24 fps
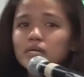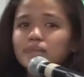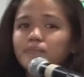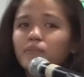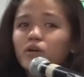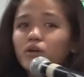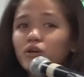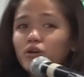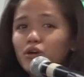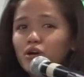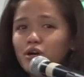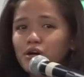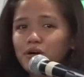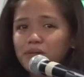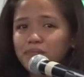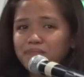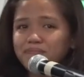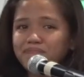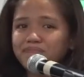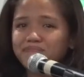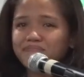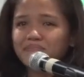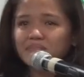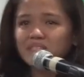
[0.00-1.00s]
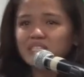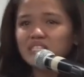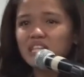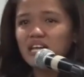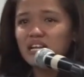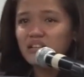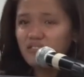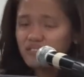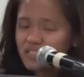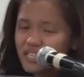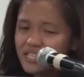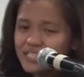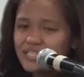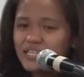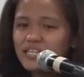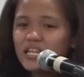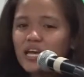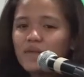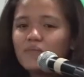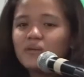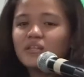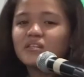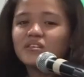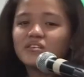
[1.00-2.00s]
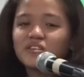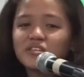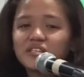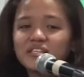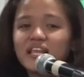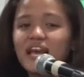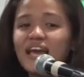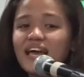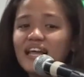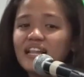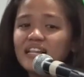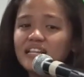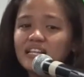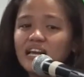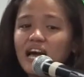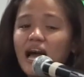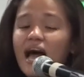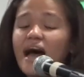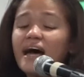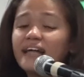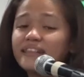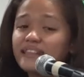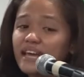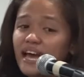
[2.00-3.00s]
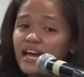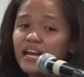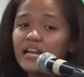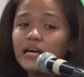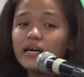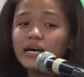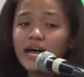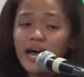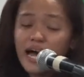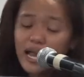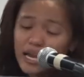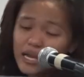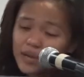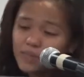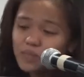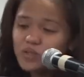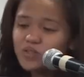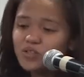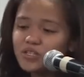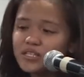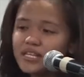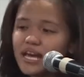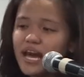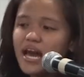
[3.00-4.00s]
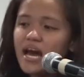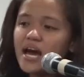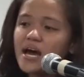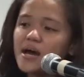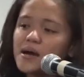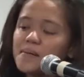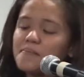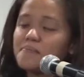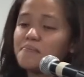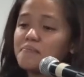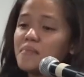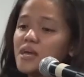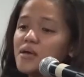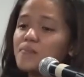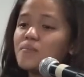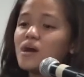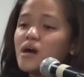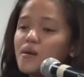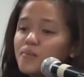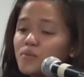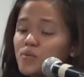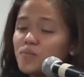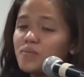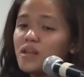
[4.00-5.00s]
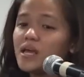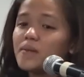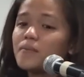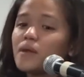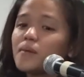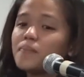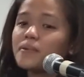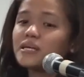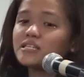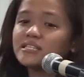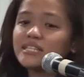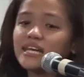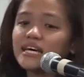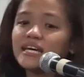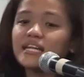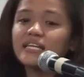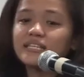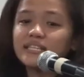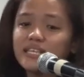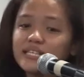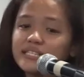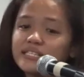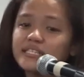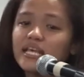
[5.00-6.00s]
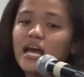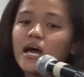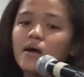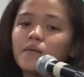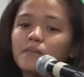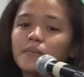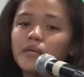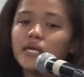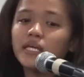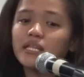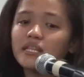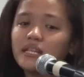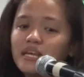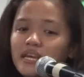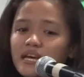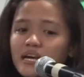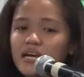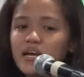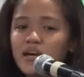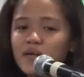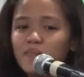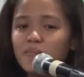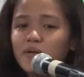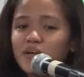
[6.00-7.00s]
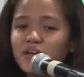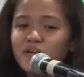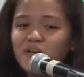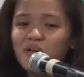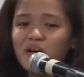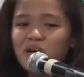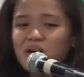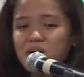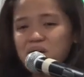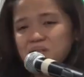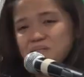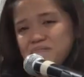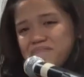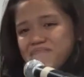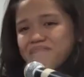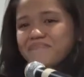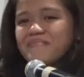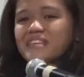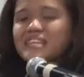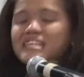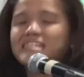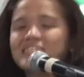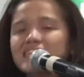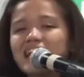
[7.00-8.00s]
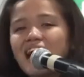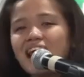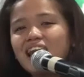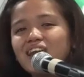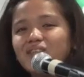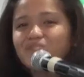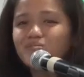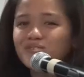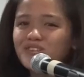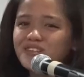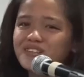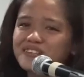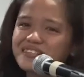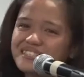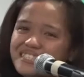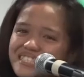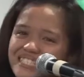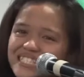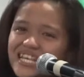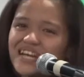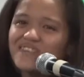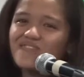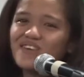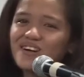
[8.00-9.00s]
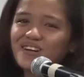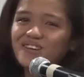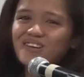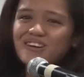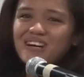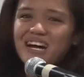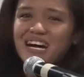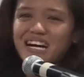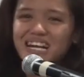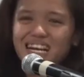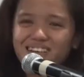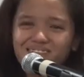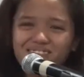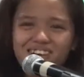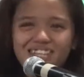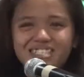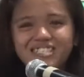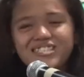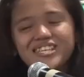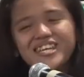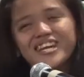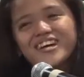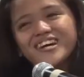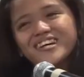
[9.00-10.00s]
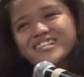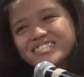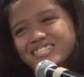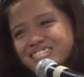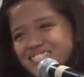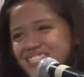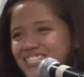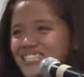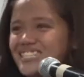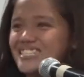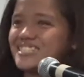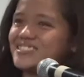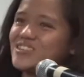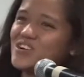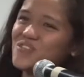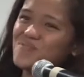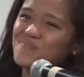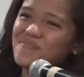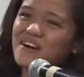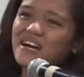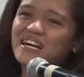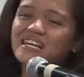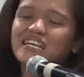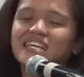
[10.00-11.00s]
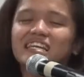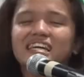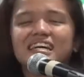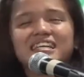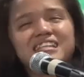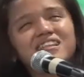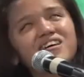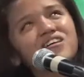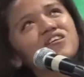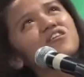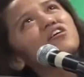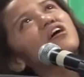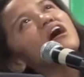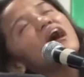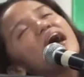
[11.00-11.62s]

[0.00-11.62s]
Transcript: Pero nalutasan namin yun. Dahil, at alam, alam ko na may mga problema pang darating sa amin. Pero alam kong kasama ko ang amang Diyos upang i-guide ako.